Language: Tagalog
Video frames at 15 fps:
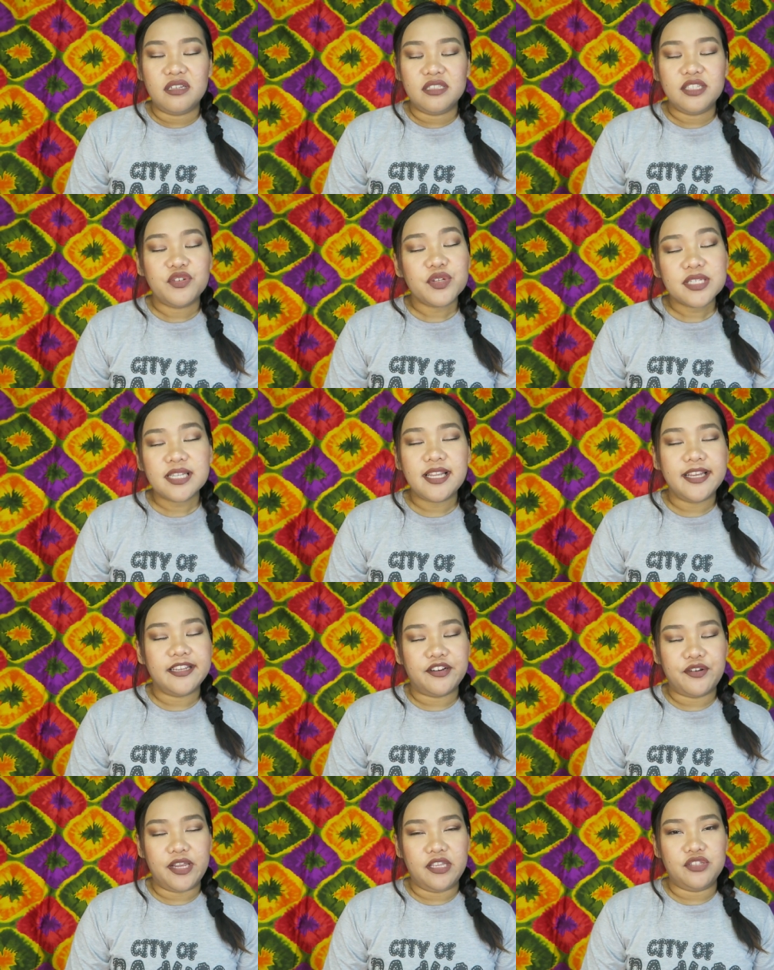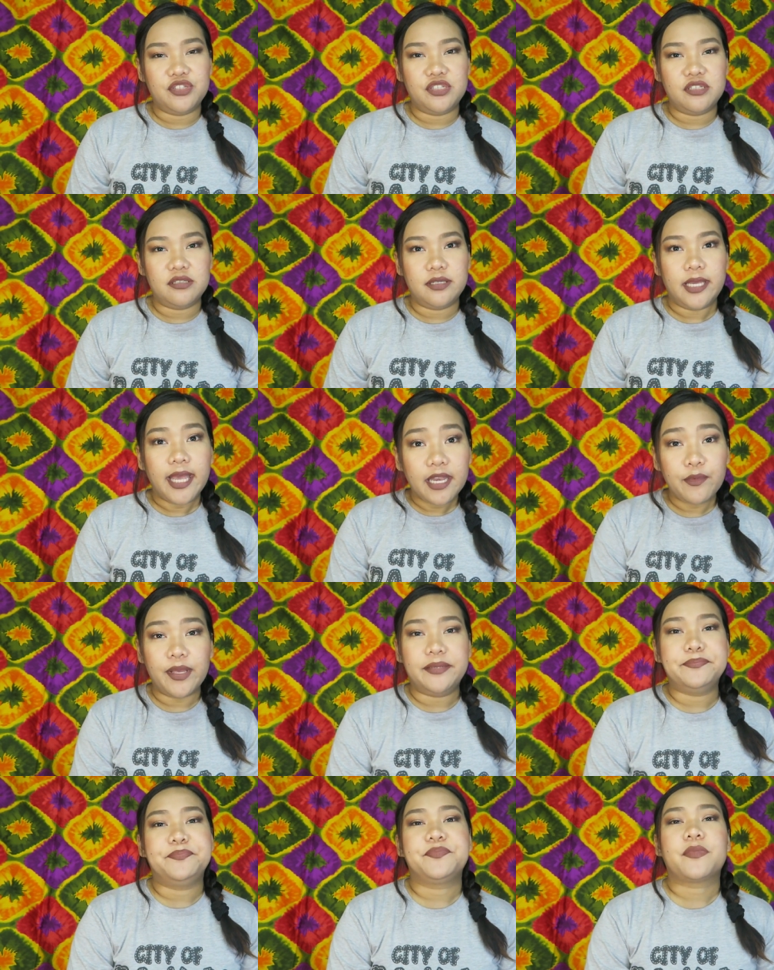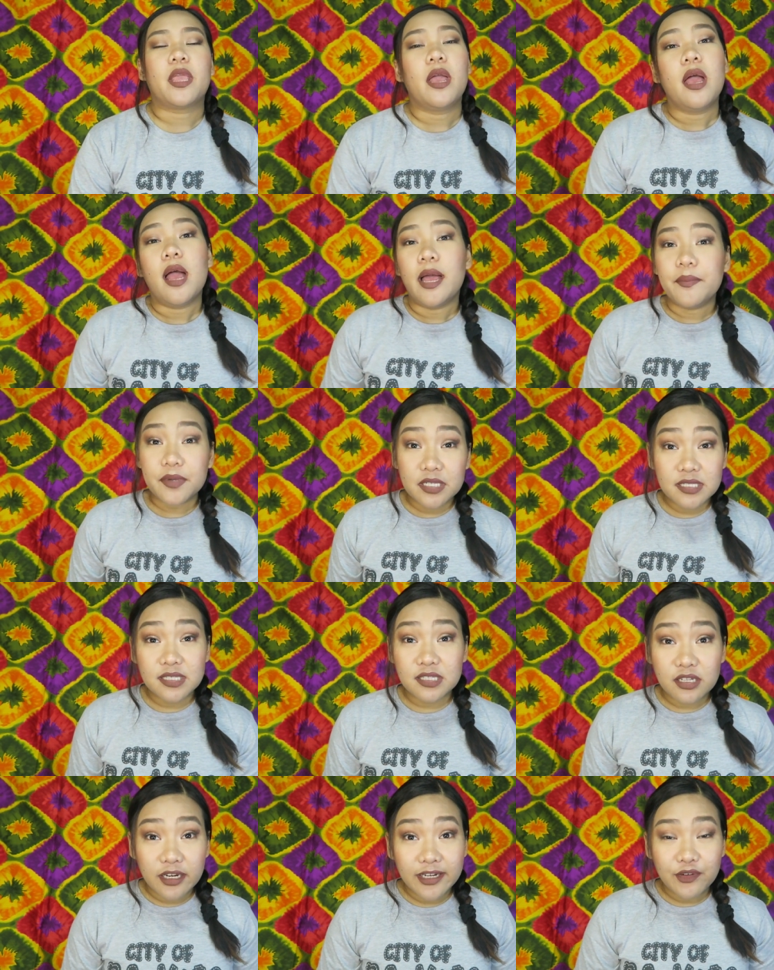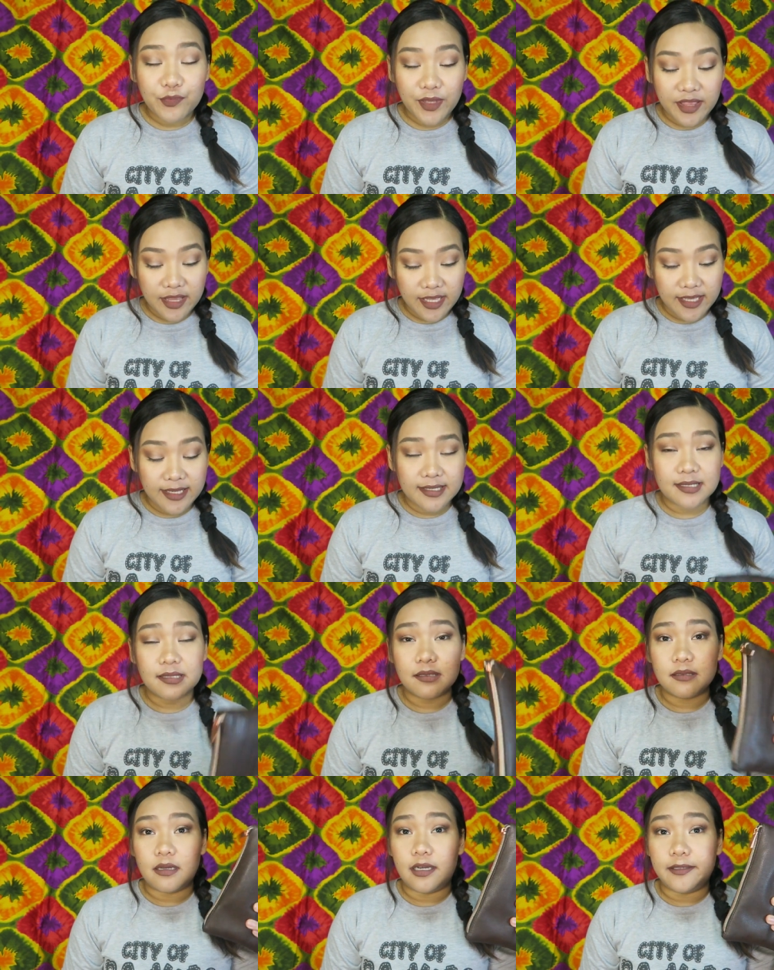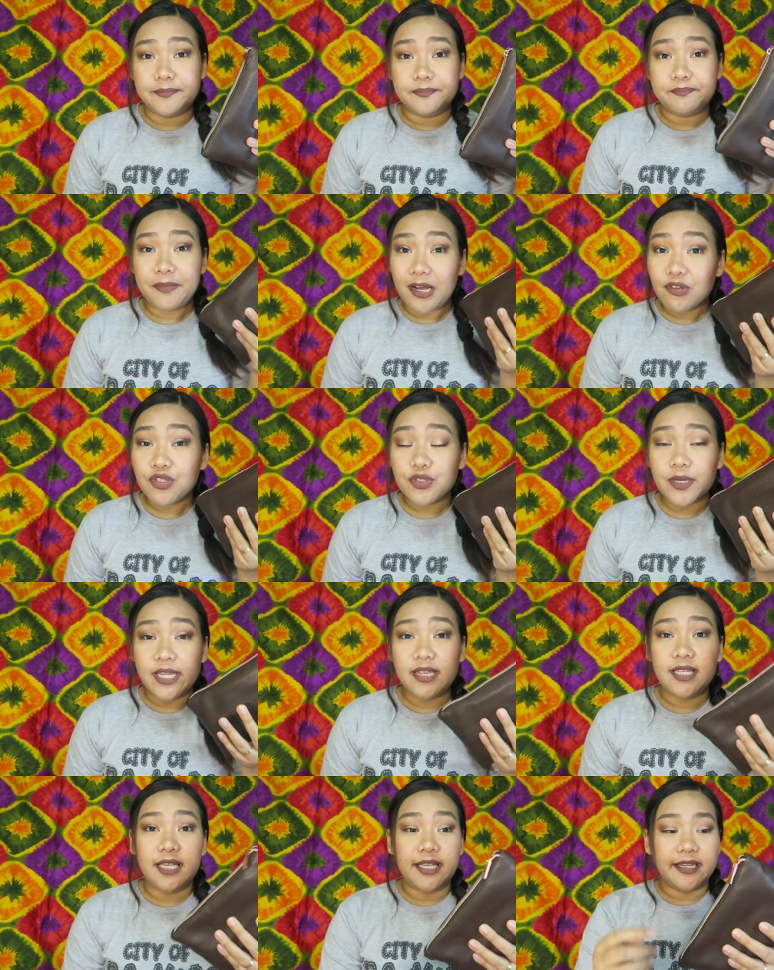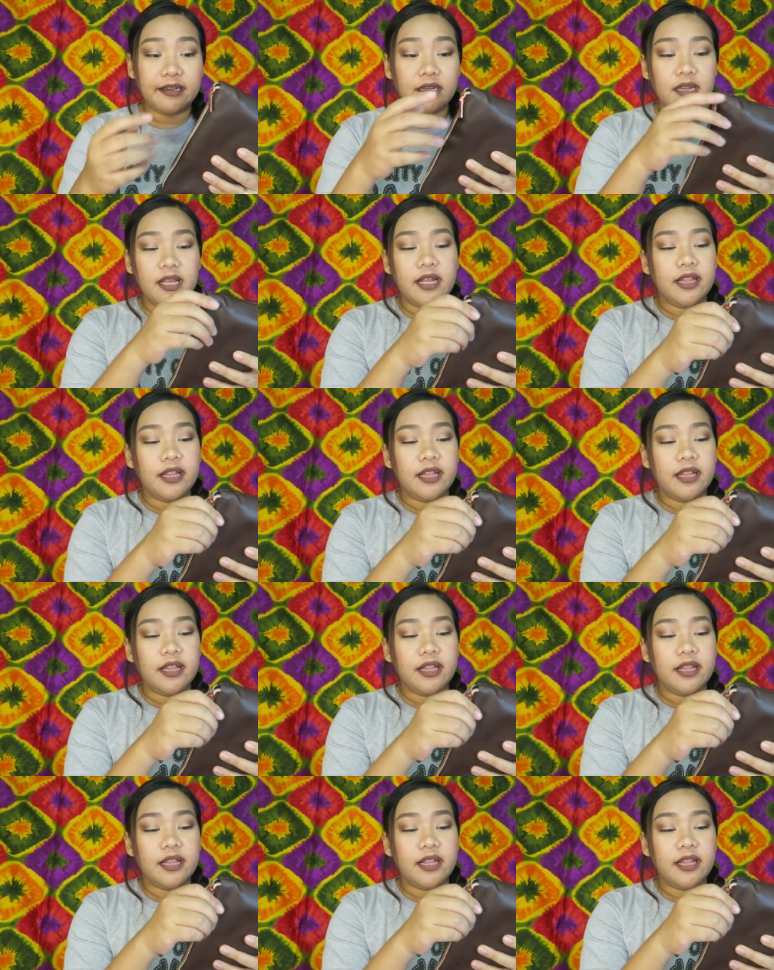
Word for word: hindi ko na sila in-arrange. Anyway, I'm gonna start with this um, pouch right here.